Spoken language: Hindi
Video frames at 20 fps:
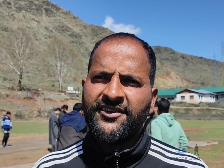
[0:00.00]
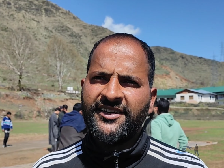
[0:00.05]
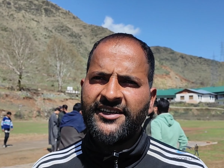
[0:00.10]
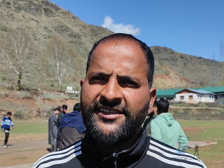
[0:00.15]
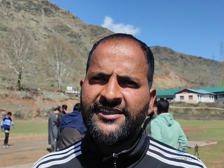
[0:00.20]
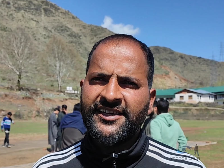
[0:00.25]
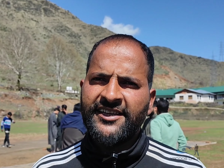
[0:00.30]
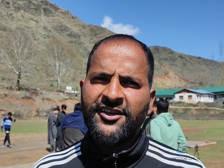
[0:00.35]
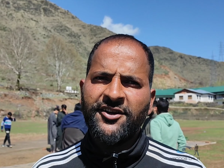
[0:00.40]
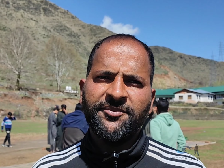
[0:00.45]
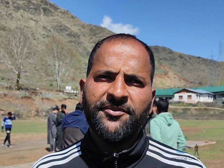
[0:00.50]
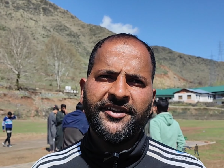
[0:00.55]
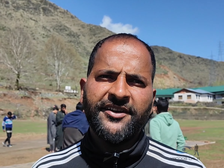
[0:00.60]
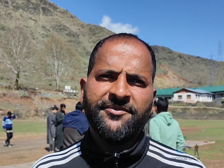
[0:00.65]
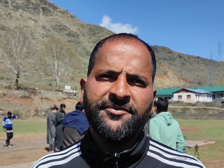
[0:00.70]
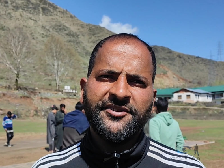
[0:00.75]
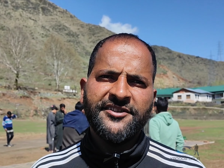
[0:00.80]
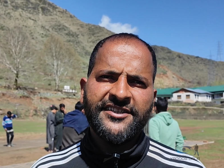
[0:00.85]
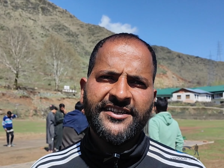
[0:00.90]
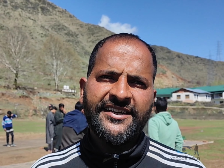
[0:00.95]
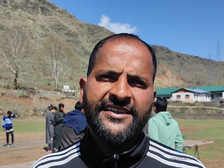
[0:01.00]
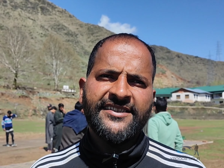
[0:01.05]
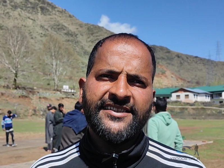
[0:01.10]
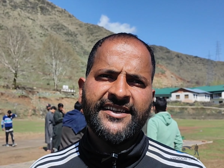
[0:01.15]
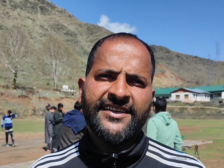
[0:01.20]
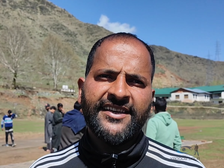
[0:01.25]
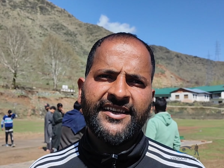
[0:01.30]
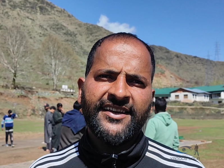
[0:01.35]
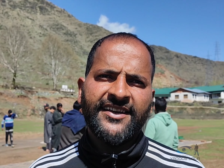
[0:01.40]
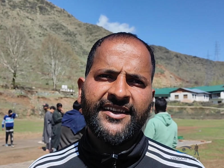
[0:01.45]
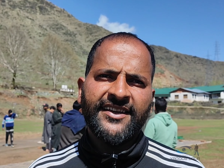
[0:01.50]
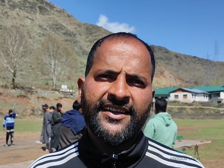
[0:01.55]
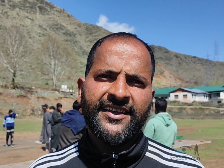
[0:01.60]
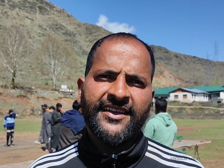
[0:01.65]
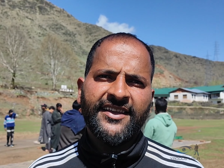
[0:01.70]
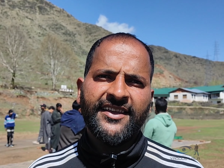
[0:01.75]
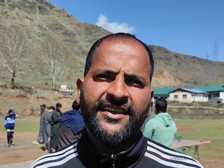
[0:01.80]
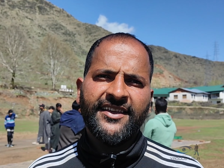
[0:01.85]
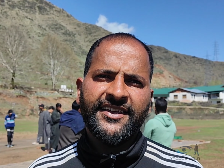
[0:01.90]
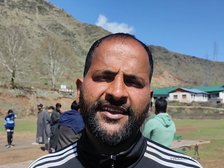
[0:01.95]
हवाले से कि हमारे बच्चे ऐसे खेल रहे
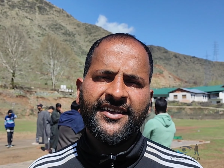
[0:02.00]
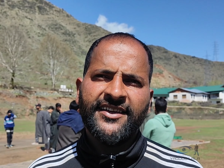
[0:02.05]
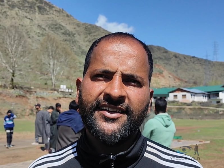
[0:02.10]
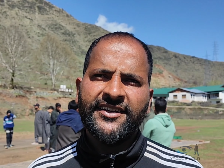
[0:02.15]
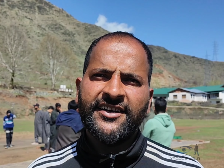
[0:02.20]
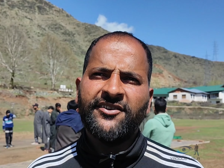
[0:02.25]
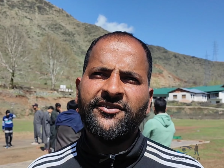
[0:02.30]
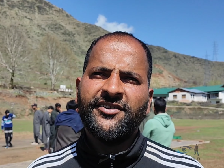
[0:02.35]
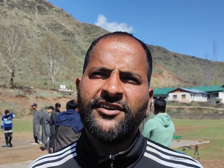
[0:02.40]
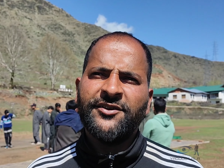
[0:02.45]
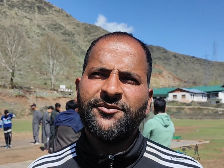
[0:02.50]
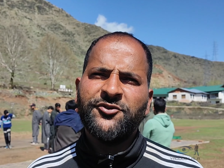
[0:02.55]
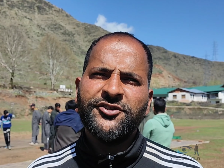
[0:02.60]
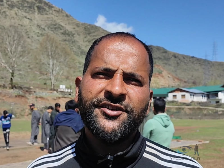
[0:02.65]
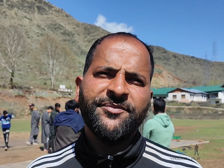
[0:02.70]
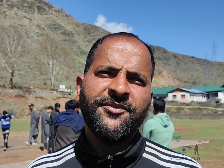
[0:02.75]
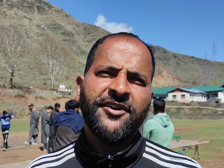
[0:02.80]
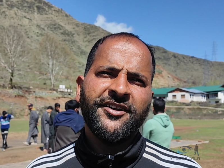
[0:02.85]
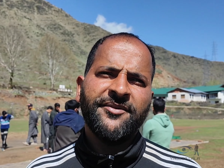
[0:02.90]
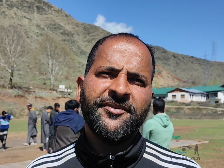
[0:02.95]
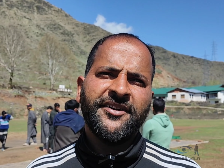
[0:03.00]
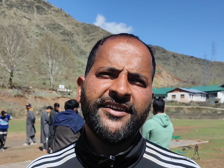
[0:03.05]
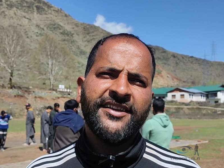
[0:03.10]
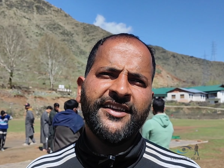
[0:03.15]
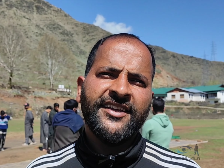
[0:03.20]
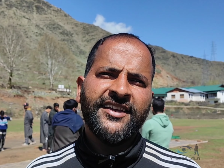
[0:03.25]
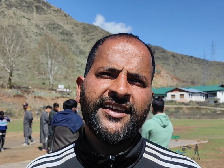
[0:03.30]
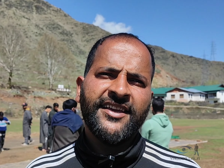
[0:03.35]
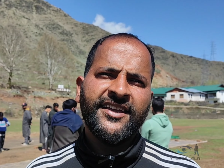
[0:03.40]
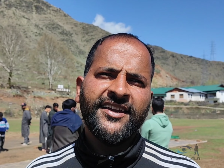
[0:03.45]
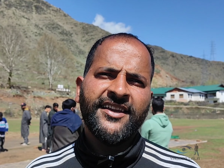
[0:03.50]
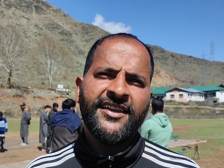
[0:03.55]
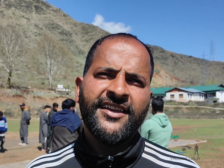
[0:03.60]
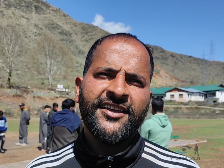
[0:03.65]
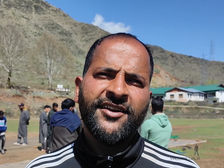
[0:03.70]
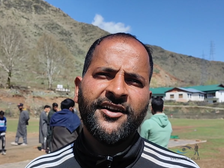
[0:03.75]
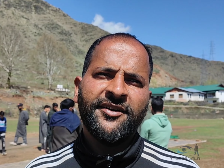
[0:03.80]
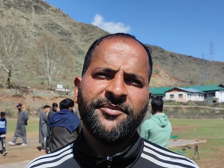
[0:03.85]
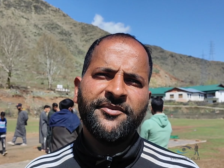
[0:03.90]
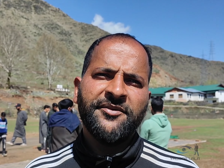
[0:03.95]
हैं गाँव वाले मुझे बार बार ये कह रहे हैं कि
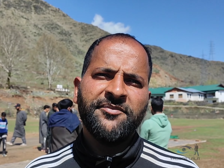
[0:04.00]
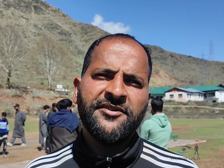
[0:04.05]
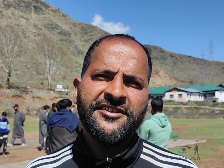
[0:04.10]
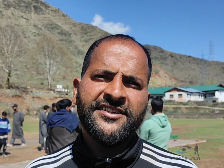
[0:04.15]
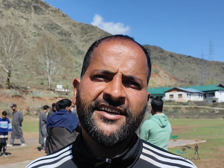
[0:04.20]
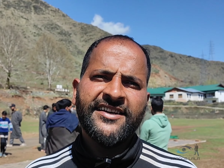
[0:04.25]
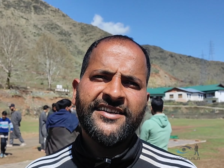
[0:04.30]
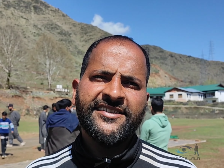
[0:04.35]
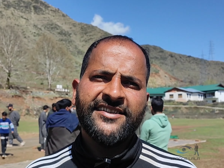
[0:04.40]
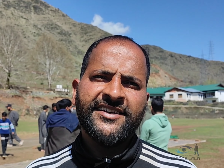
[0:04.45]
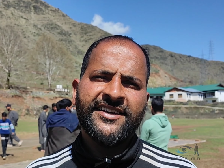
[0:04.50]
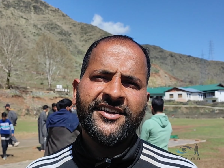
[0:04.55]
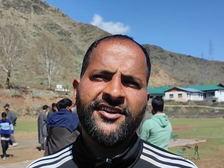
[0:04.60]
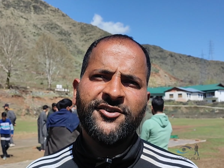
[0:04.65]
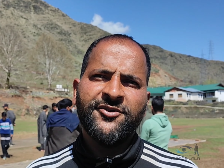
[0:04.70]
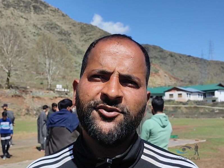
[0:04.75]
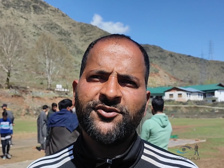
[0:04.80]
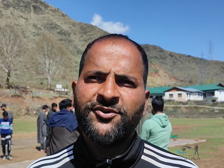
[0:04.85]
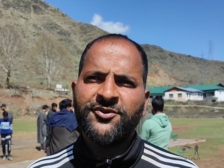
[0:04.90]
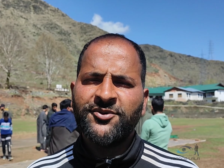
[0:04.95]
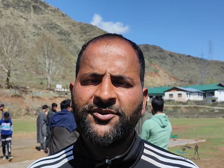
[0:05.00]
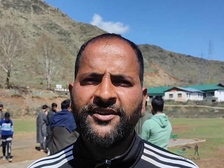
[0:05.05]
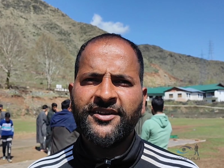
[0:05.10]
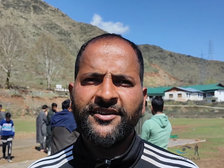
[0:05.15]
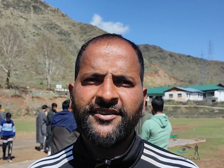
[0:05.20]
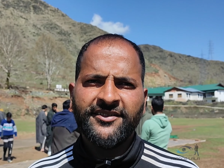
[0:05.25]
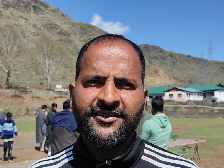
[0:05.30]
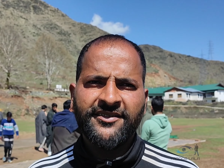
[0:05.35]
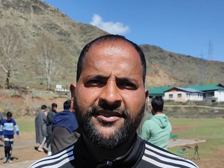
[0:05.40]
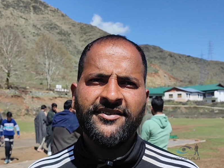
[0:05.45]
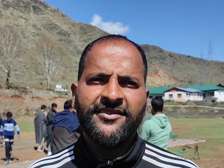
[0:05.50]
आपके बच्चे ऐसे खेल रहे उसको थोड़ा